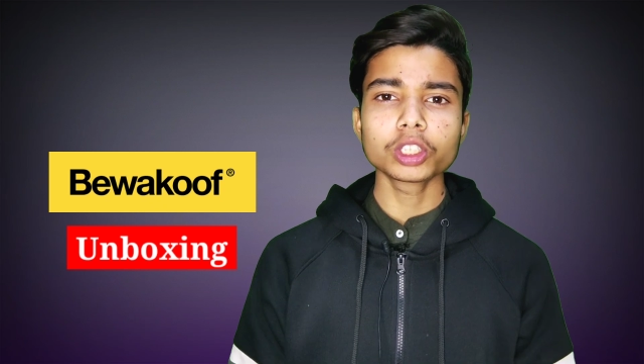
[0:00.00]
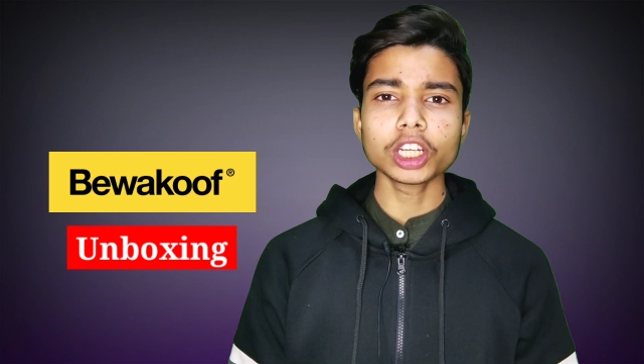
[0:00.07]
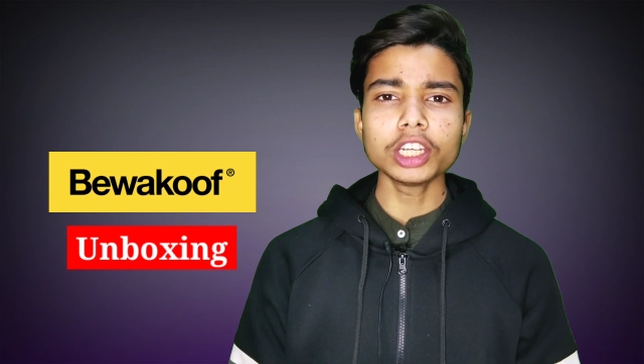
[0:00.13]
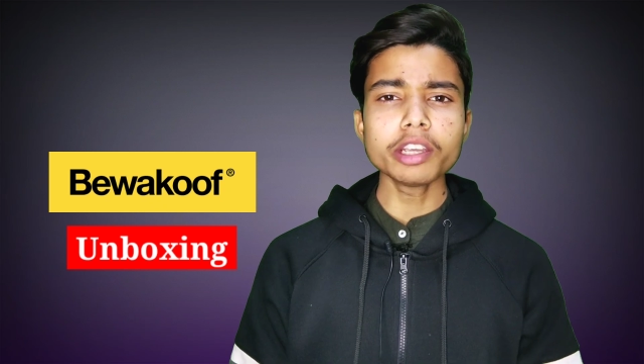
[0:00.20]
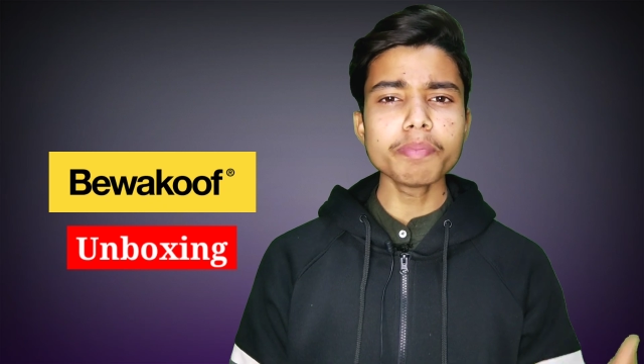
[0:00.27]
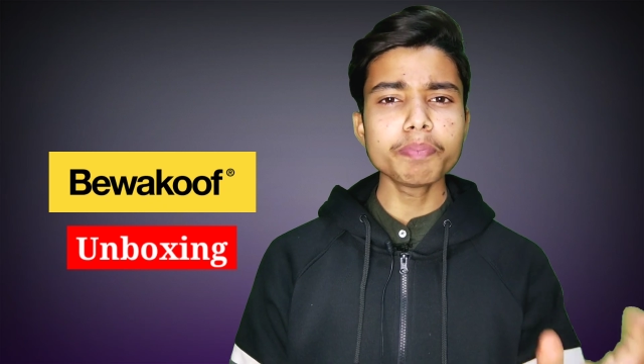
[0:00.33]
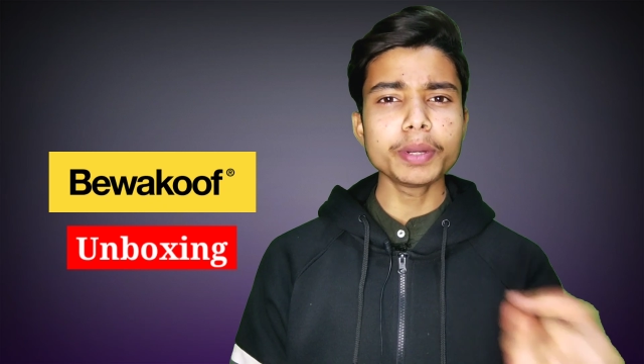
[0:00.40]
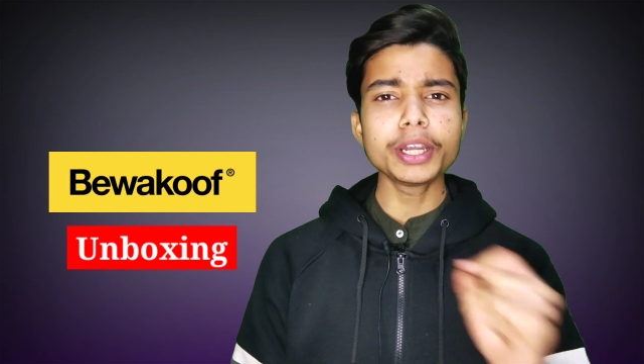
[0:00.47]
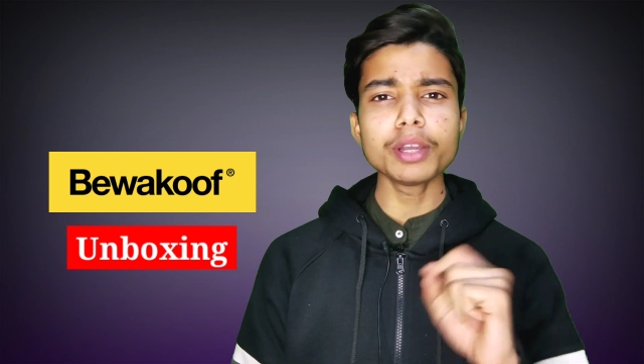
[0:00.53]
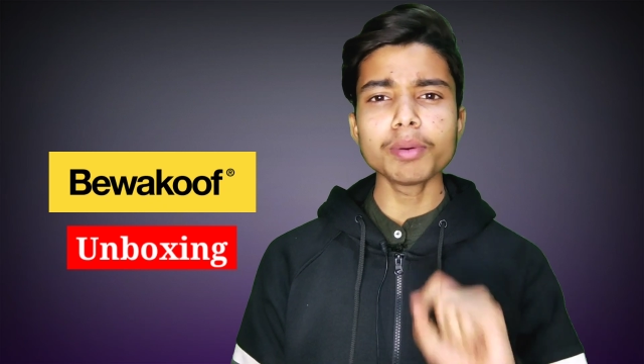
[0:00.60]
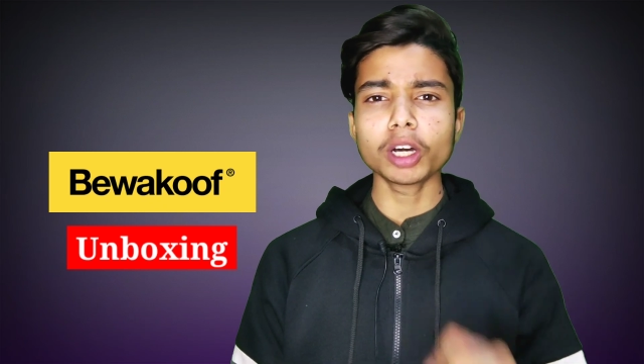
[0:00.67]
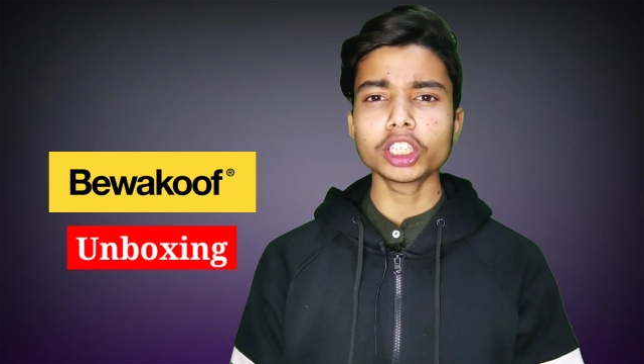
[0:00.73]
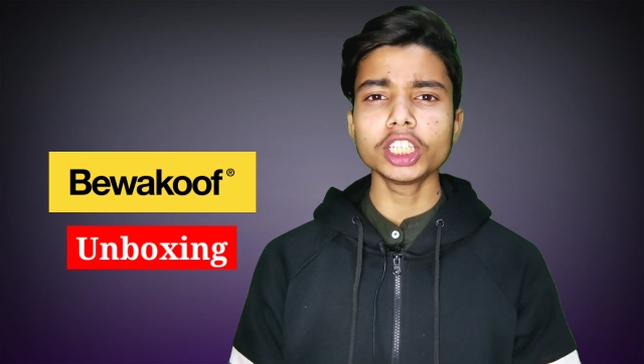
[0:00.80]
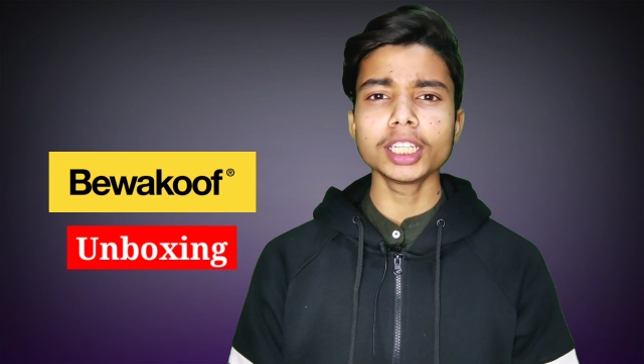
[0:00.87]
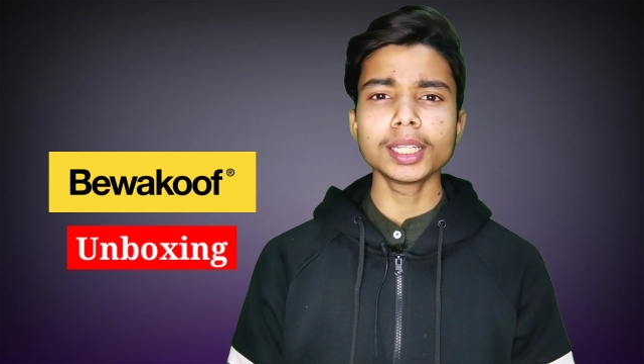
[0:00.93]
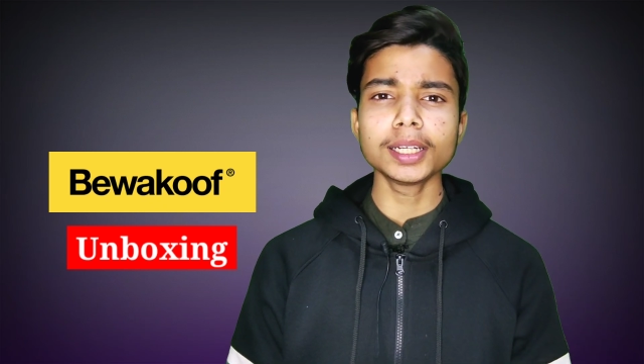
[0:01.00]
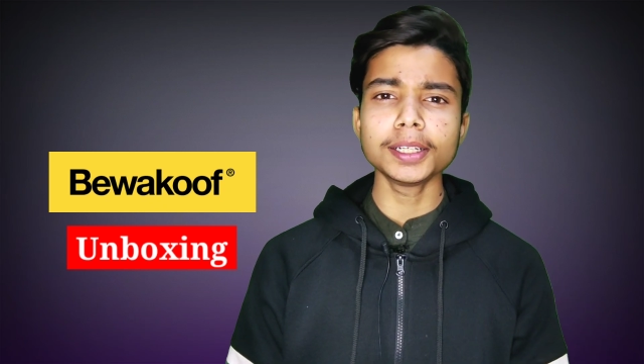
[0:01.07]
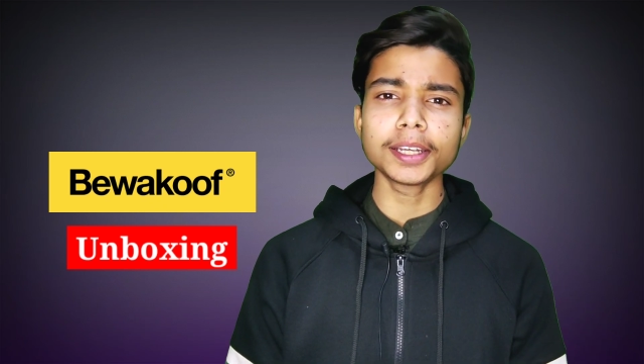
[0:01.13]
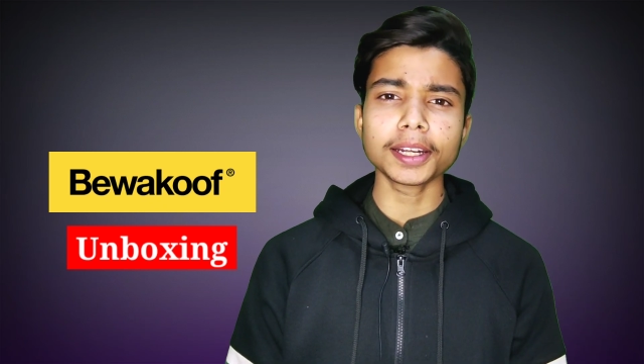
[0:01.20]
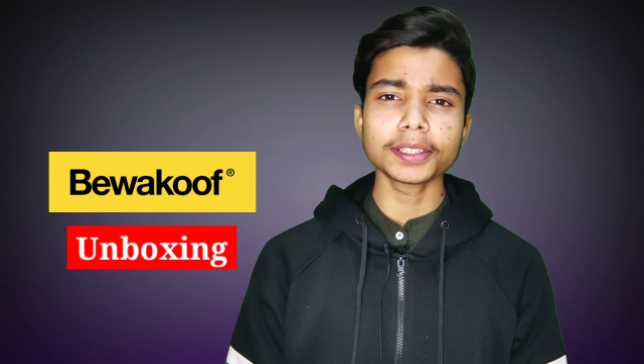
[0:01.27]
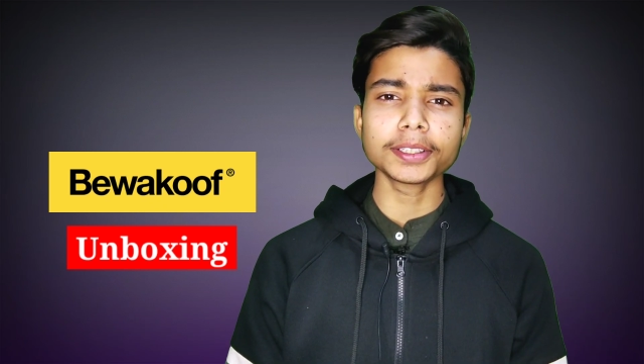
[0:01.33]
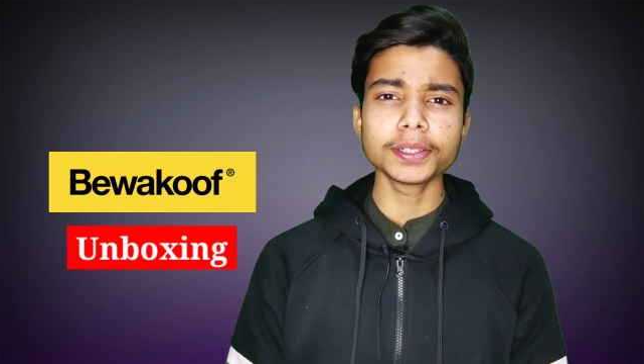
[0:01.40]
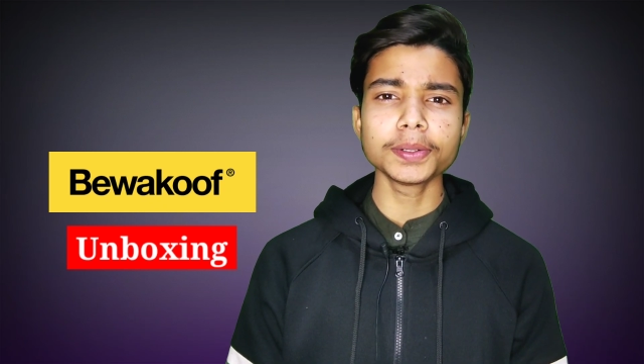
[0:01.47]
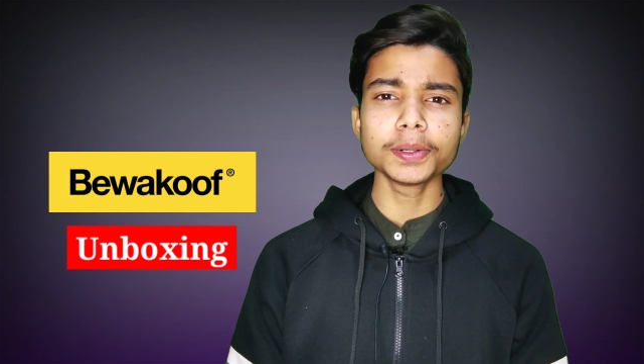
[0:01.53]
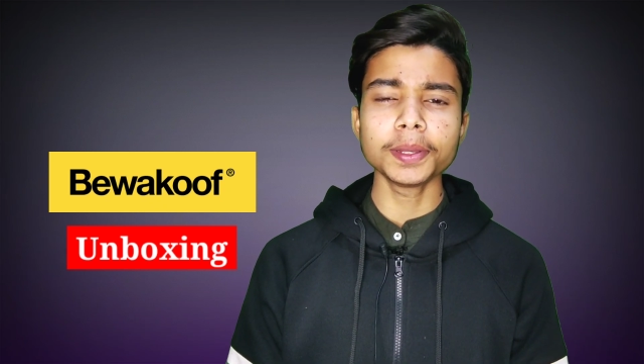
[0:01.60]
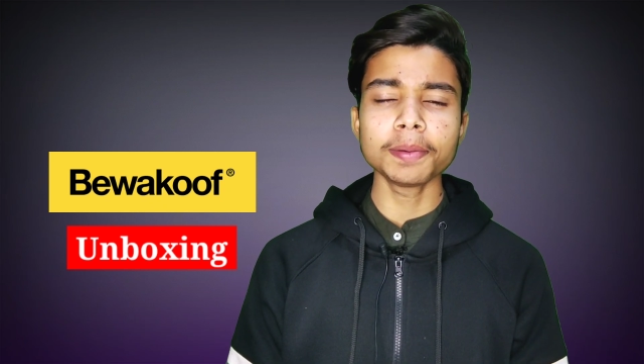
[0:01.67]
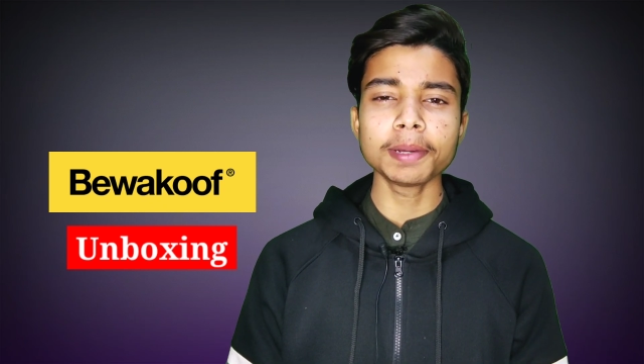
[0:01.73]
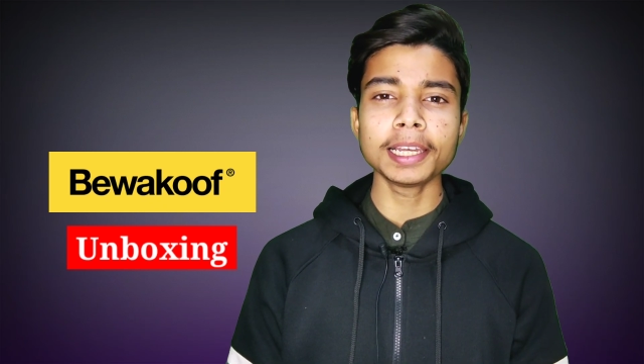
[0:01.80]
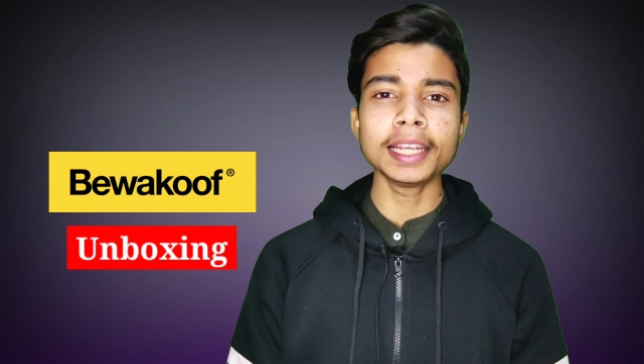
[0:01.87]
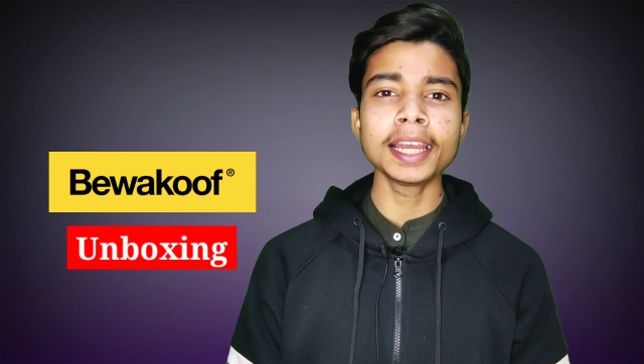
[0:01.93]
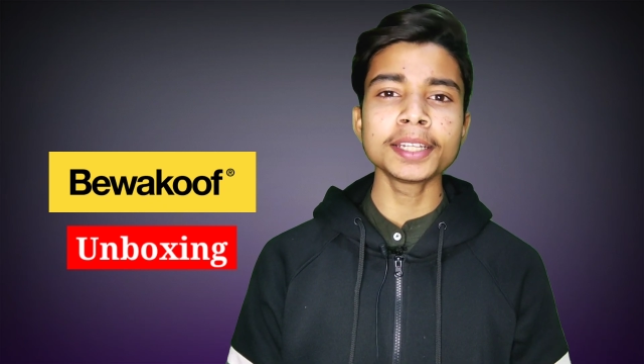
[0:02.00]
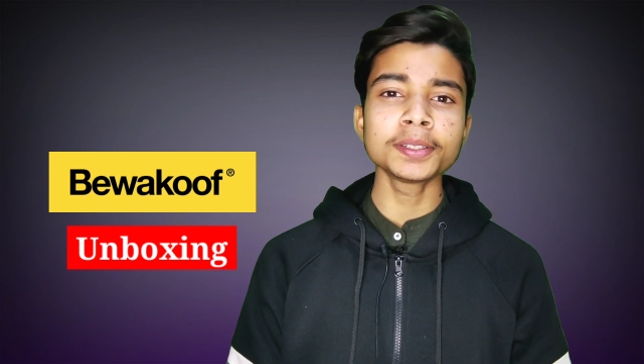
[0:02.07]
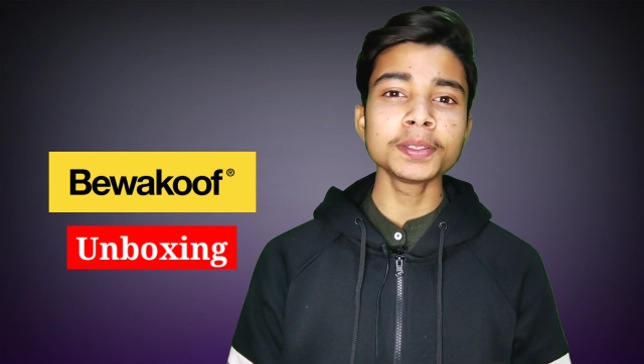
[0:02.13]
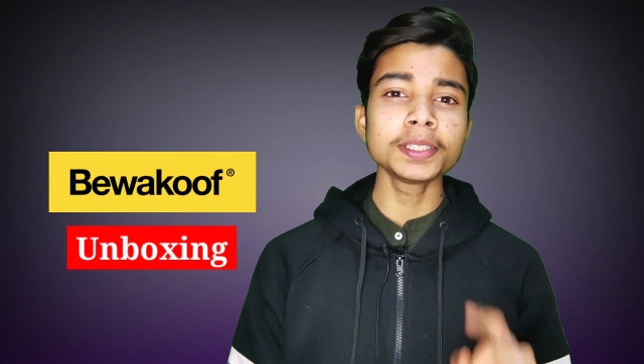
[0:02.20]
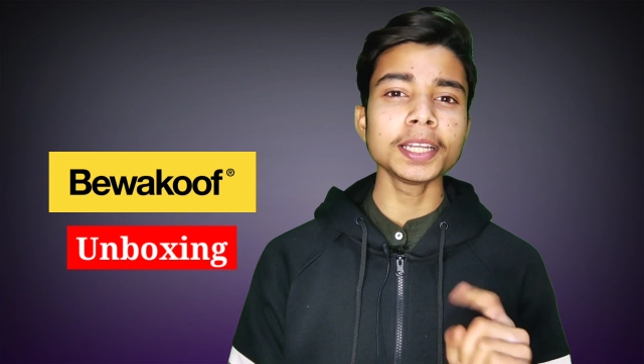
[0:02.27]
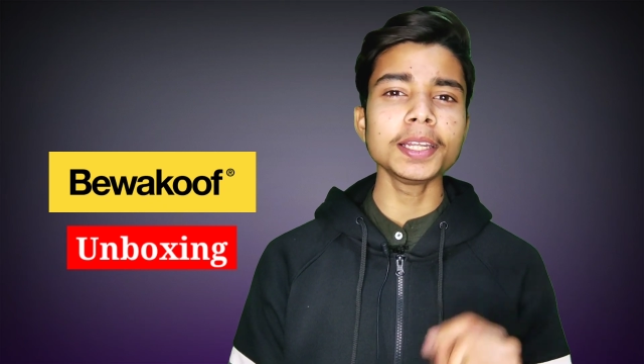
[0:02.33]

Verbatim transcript: तो चलिए वीडियो बहुत ही ज़्यादा इंटरेस्टिंग होने वाली है तो